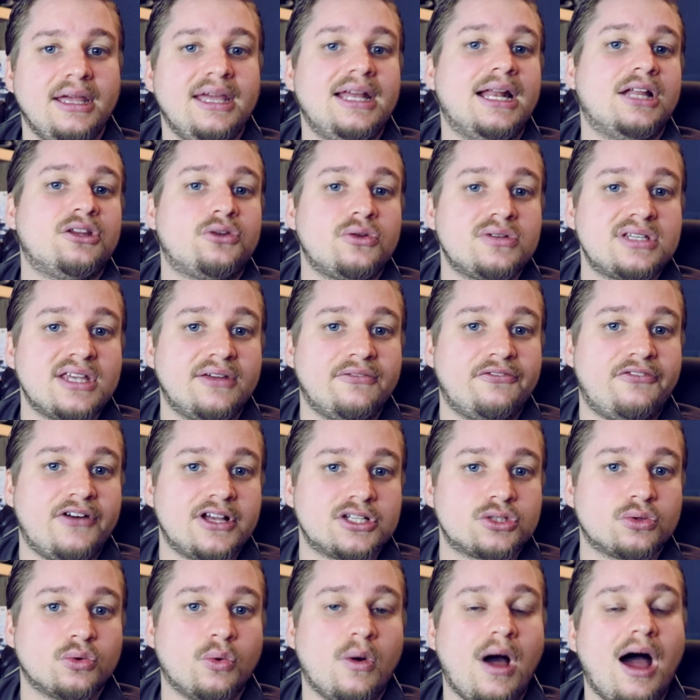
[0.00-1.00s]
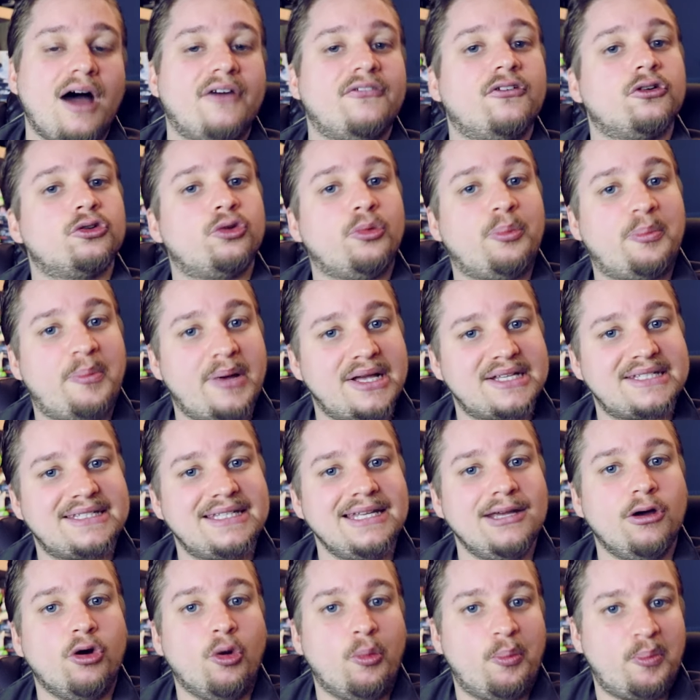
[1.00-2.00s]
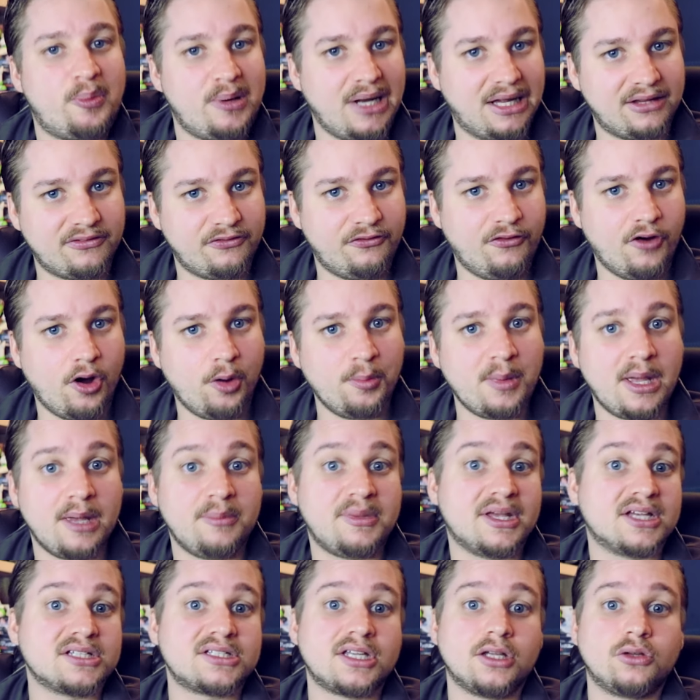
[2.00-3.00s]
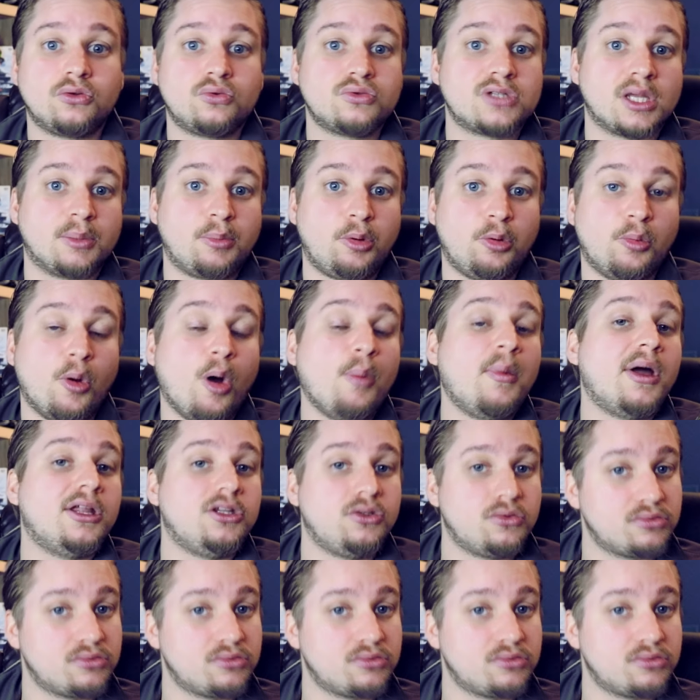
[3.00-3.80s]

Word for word: et la deuxième façon, avant de passer aux plateformes, et eh bien c'est tout simplement ma